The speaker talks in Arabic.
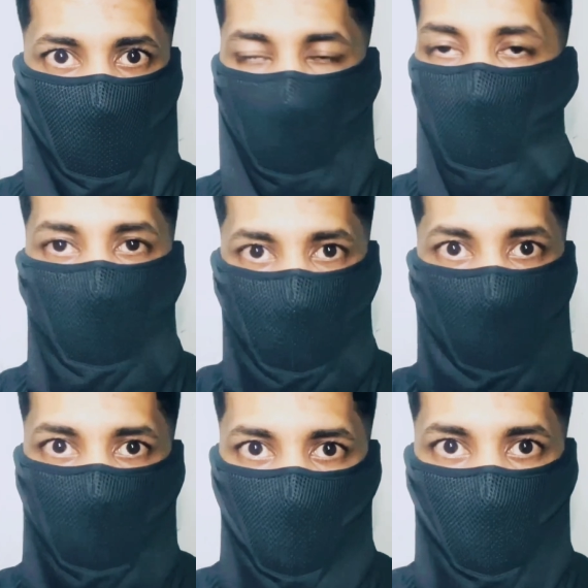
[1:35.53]
مع اي
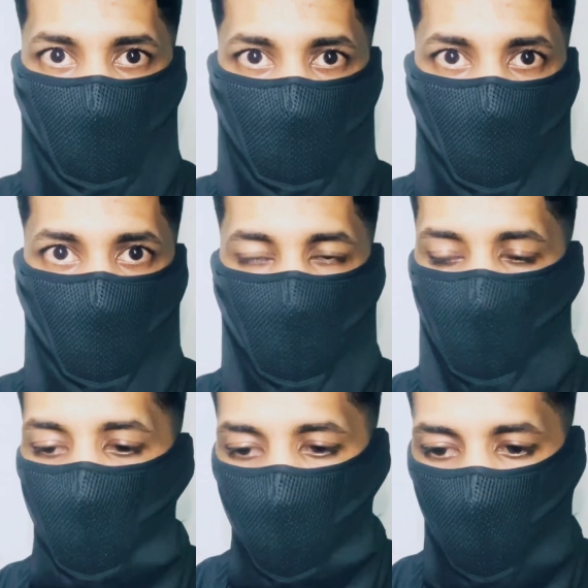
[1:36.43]
حد هو منه
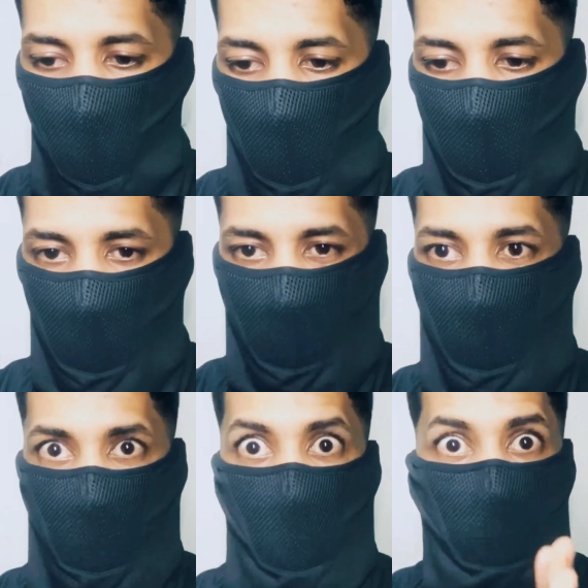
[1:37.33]
هو
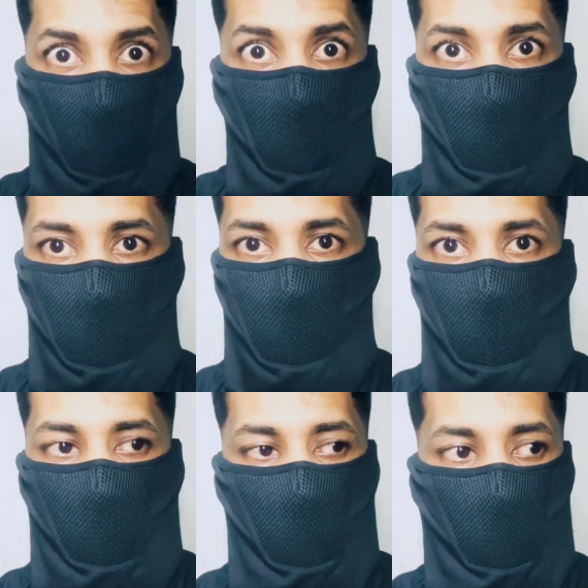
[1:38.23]
هكذا شبكته
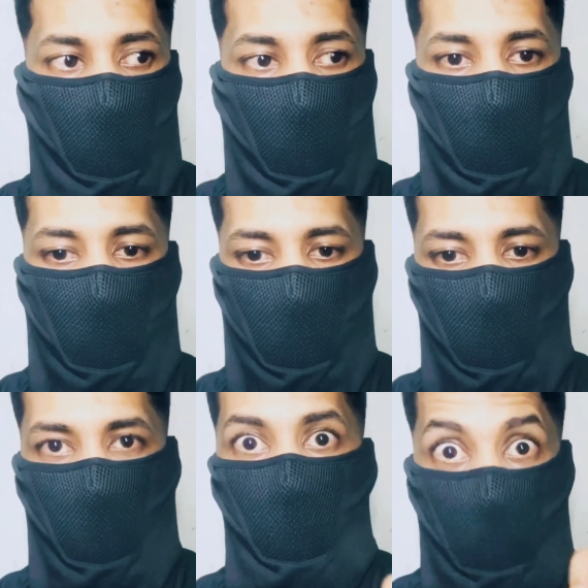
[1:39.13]
آه،
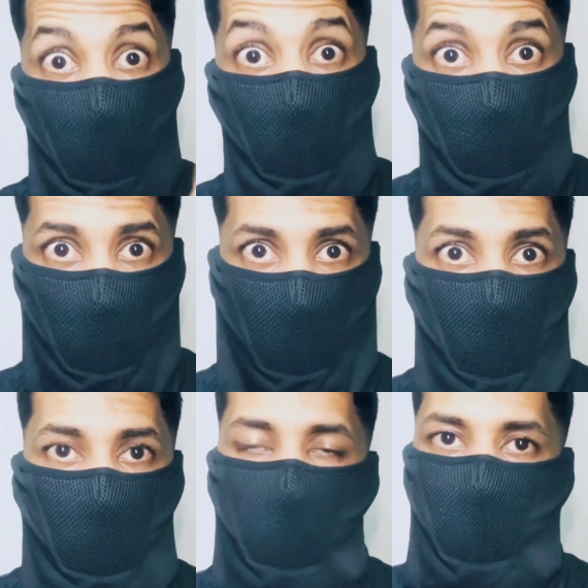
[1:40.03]
في الكفه
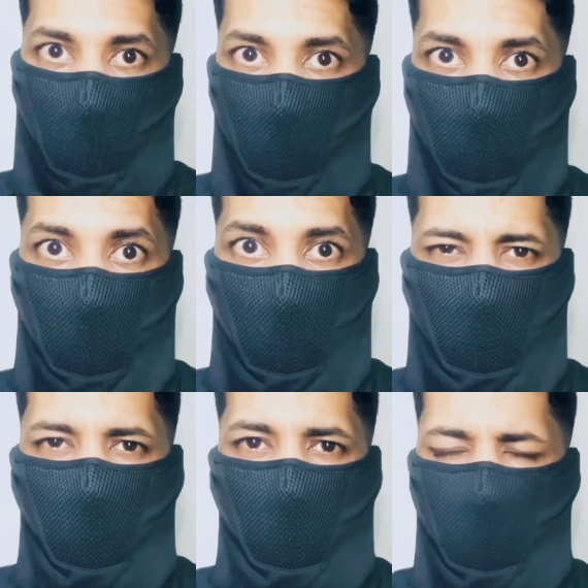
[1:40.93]
الضعيفه اللي يتعاطف
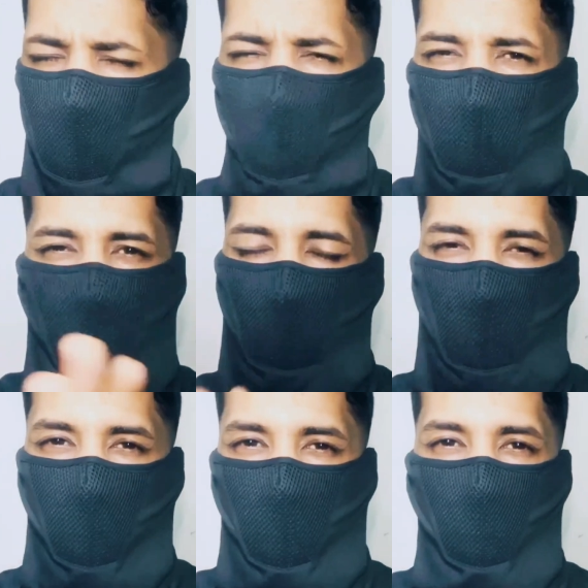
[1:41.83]
معك سوت
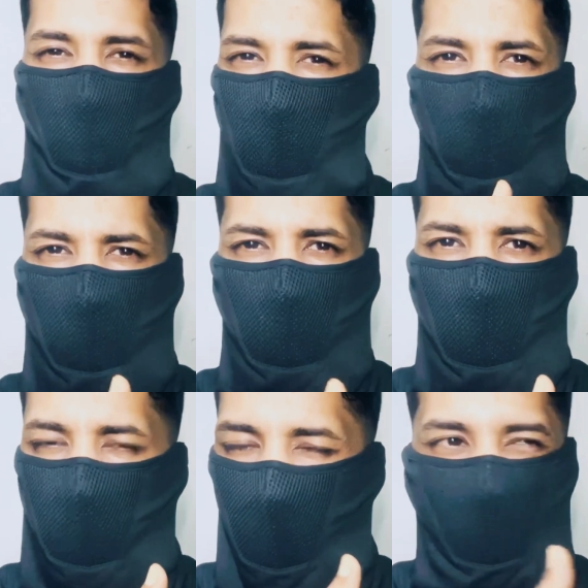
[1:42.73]
منه آه،
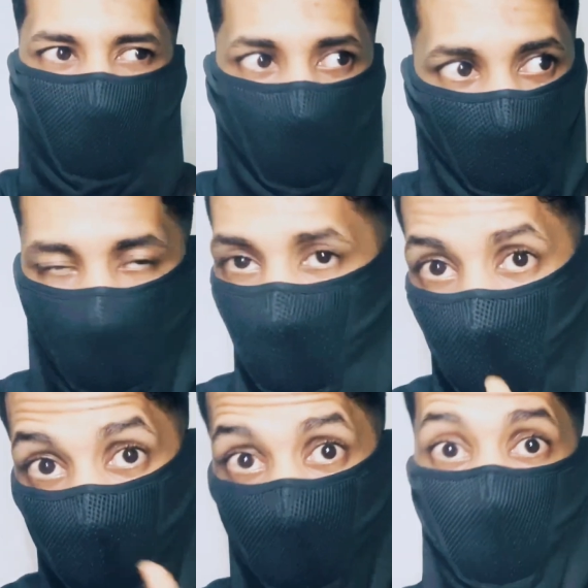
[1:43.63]
بغض النظر عن
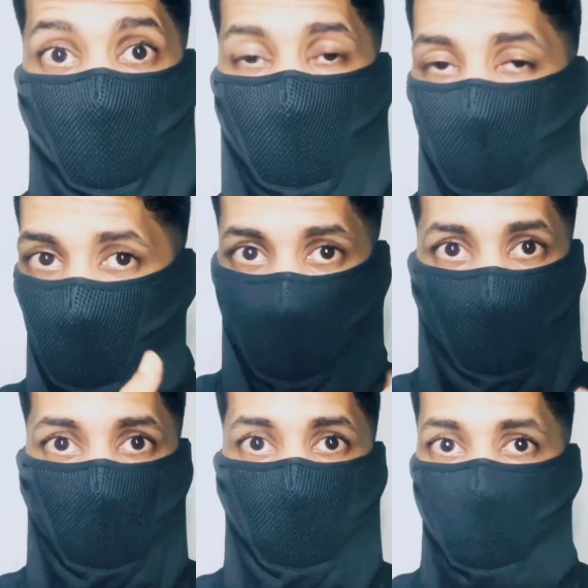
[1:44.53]
الماضي وعن اللي
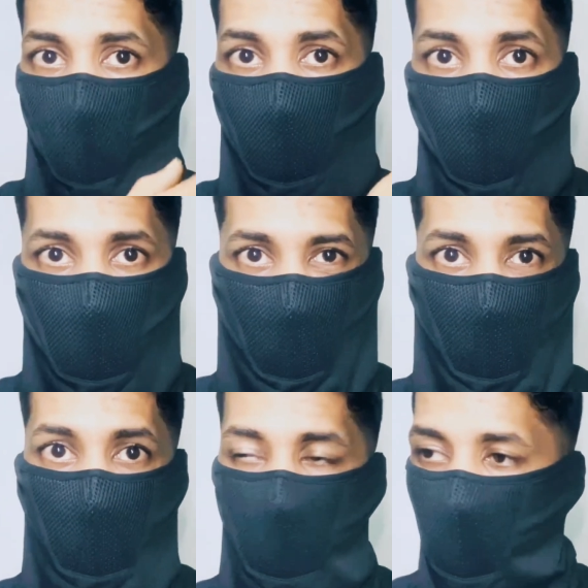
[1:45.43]
عدلت وعن وسخك
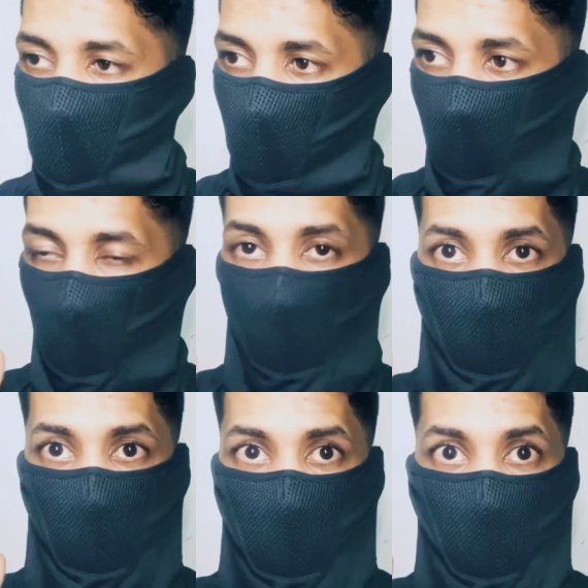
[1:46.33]
شاب
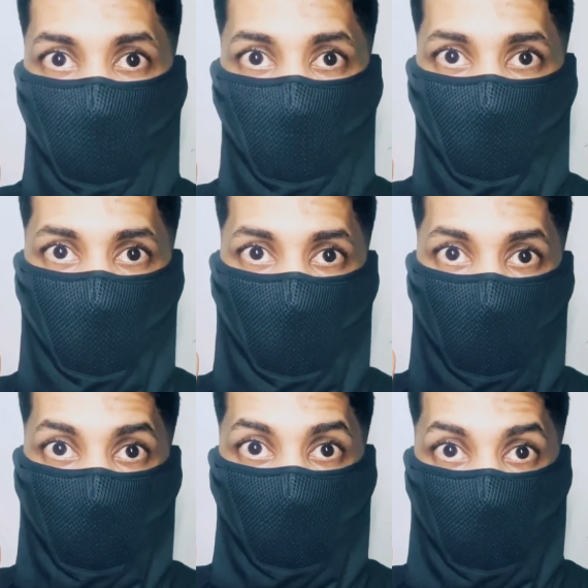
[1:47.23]
واحد متين
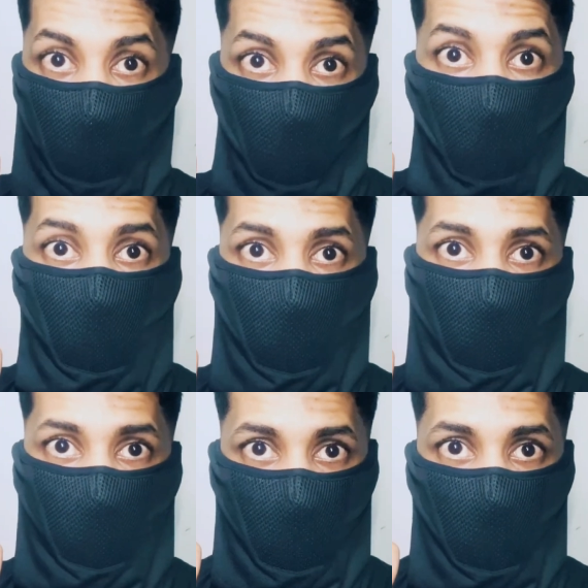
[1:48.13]
قاس واحد
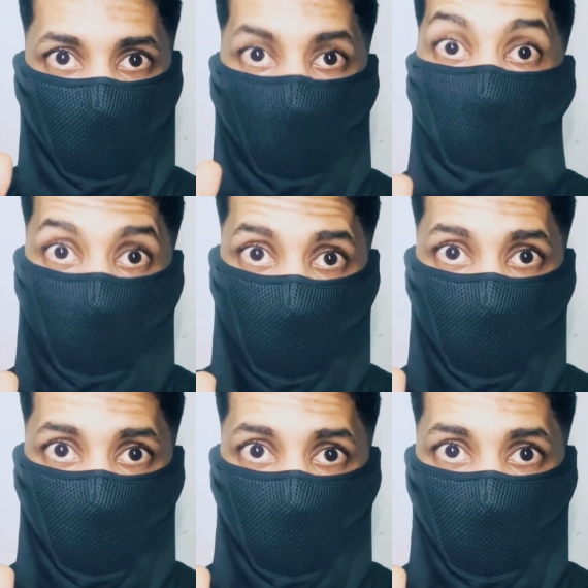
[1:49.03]
ضعيف حاليا